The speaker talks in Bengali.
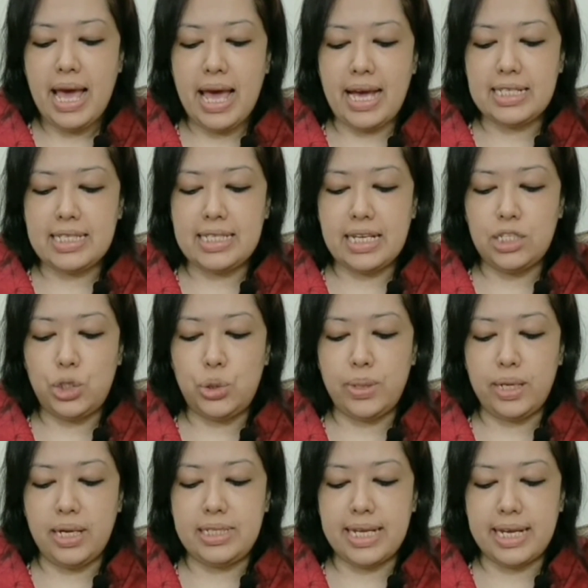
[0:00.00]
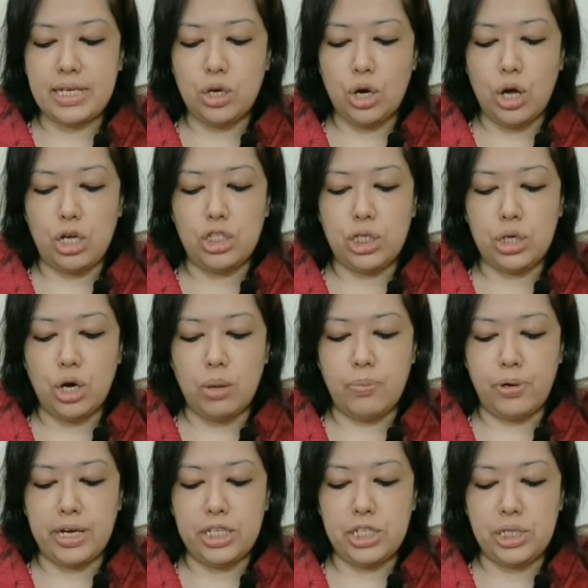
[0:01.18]
এক্সেনচুয়াল টেকনোলজি
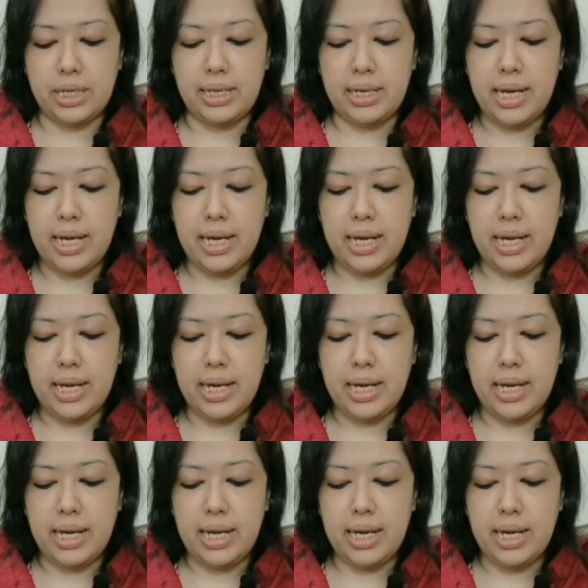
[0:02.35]
কর্পোরেশন